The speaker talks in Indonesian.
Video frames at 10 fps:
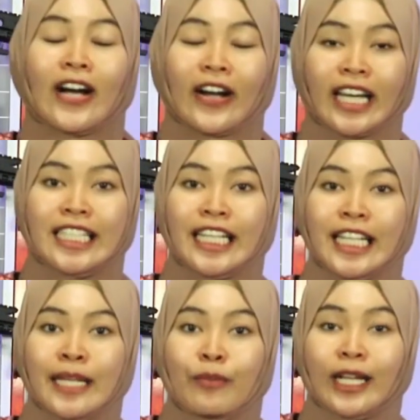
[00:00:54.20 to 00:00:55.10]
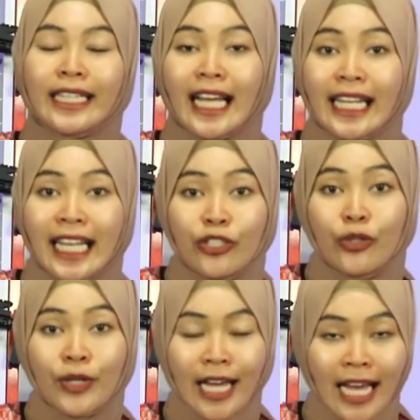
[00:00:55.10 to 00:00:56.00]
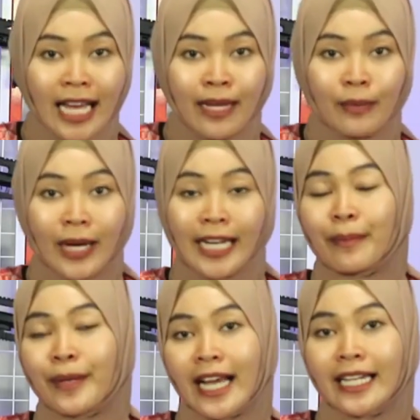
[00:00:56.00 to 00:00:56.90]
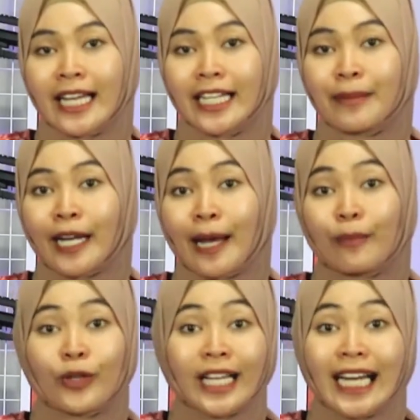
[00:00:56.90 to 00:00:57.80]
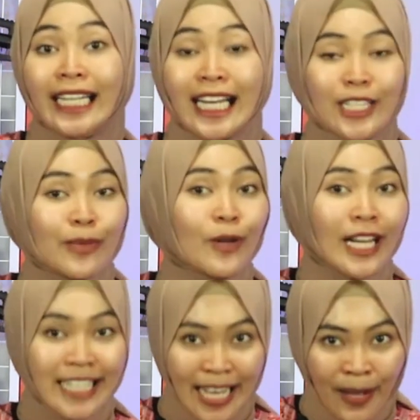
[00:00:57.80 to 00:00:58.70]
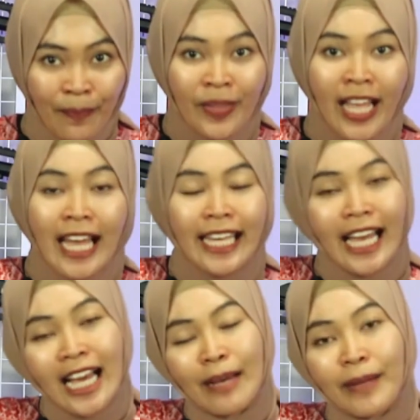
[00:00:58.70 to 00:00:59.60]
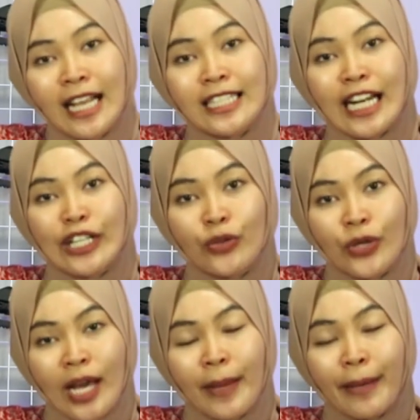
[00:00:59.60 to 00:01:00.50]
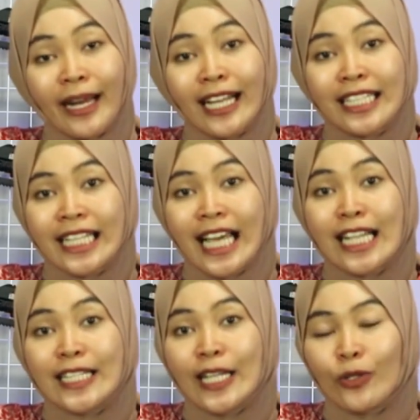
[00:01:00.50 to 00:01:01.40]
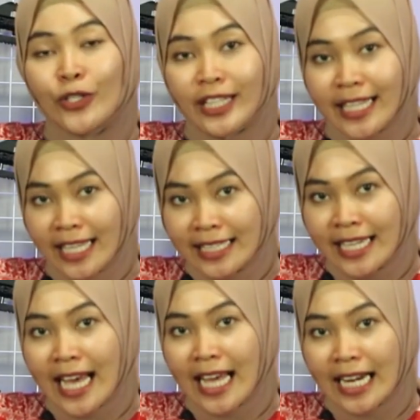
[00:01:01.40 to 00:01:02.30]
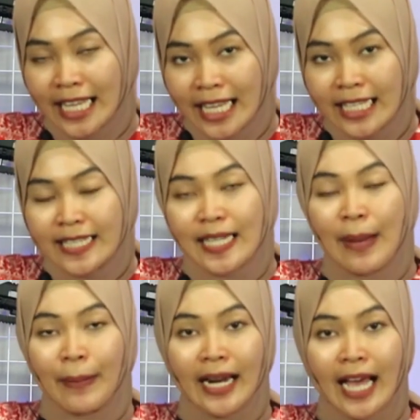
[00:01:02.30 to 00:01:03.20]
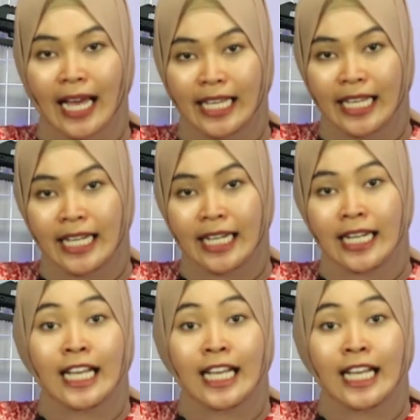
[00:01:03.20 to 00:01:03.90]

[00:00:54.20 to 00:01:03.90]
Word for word: Oke, jadi buat kalian juga, kalian berada dimanapun kalian semuanya, yang penasaran juga bagaimana sih hasil uji tes dari senapan angin